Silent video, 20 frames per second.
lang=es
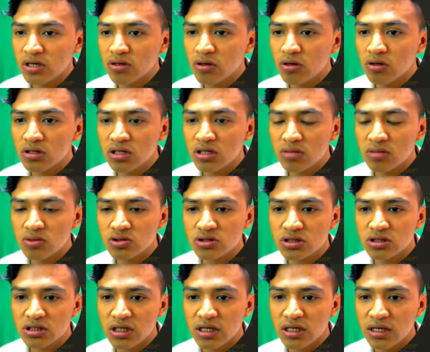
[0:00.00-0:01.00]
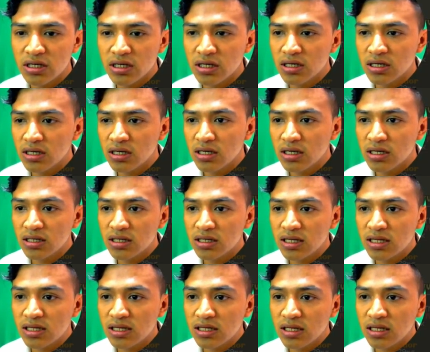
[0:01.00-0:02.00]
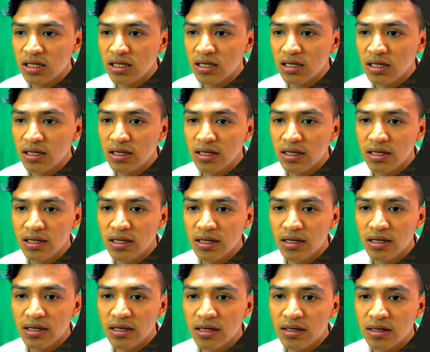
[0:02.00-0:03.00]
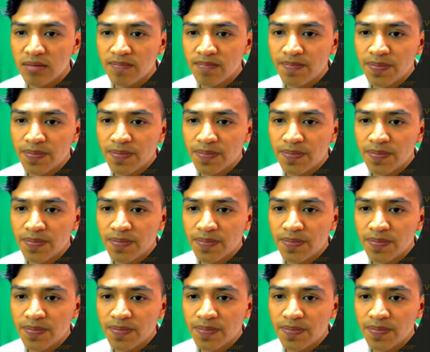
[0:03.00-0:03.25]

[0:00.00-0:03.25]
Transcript: no encontramos eh, nada de,